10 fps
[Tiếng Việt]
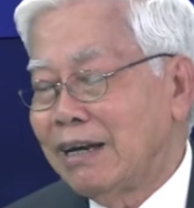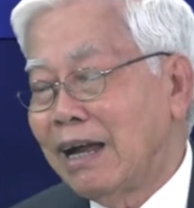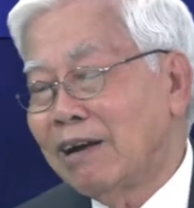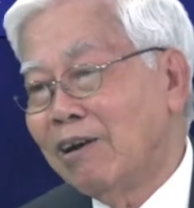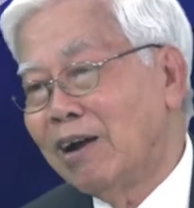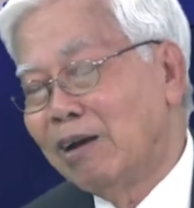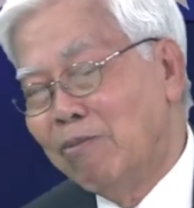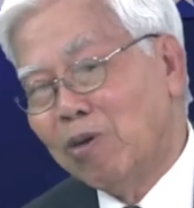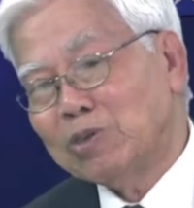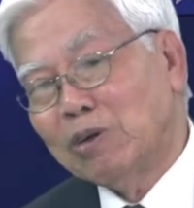ra cái đó là
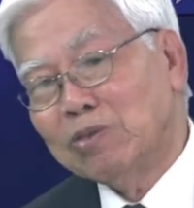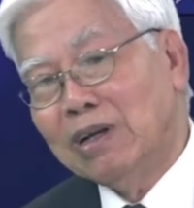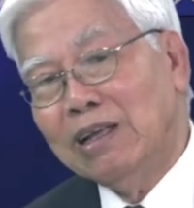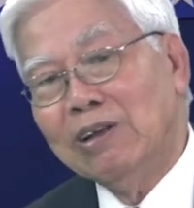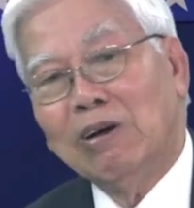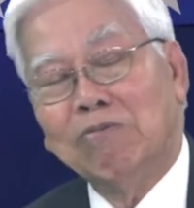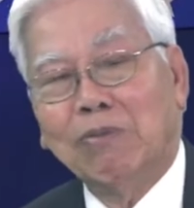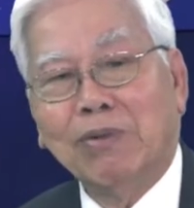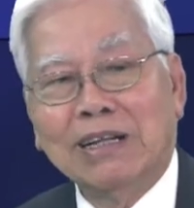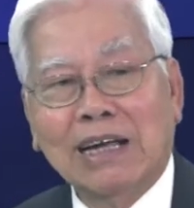một trong những lý do mà
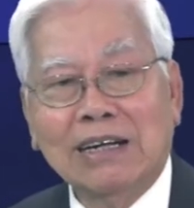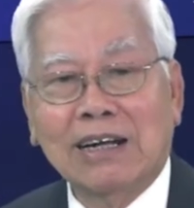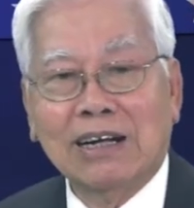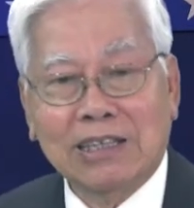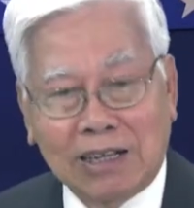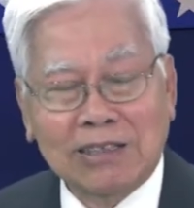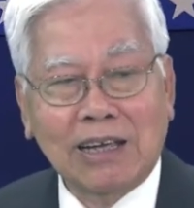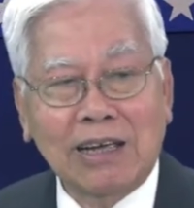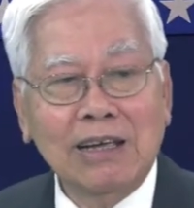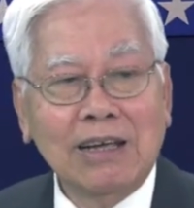mình thấy rằng cái thực
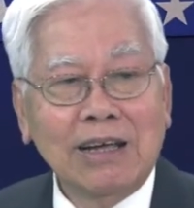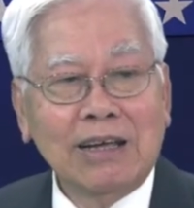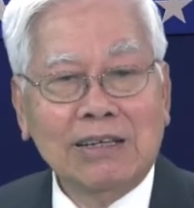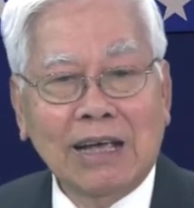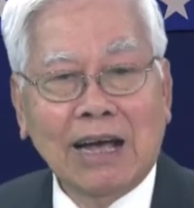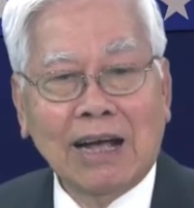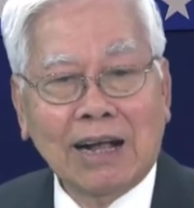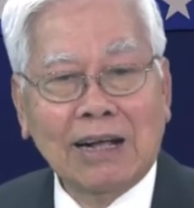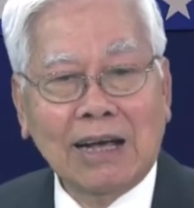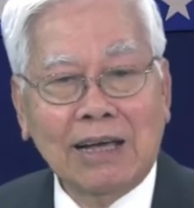tế và
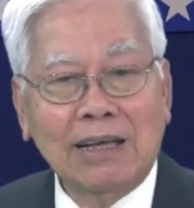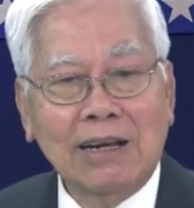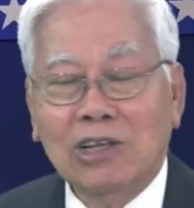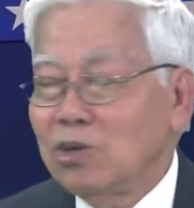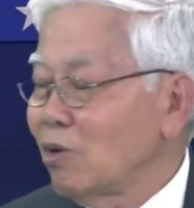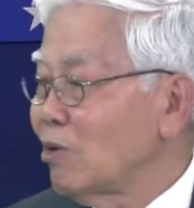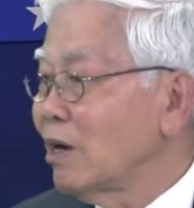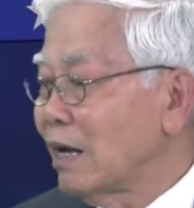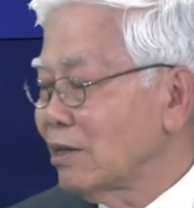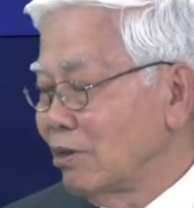cái lý thuyết nó
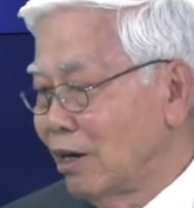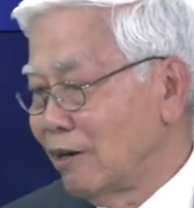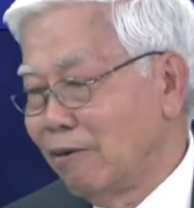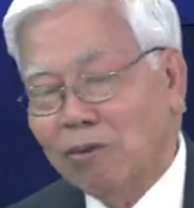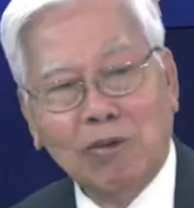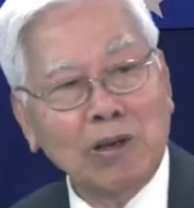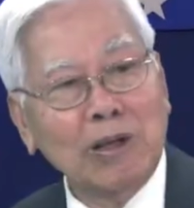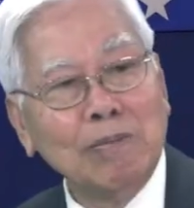khác thưa anh Nguyên Huy.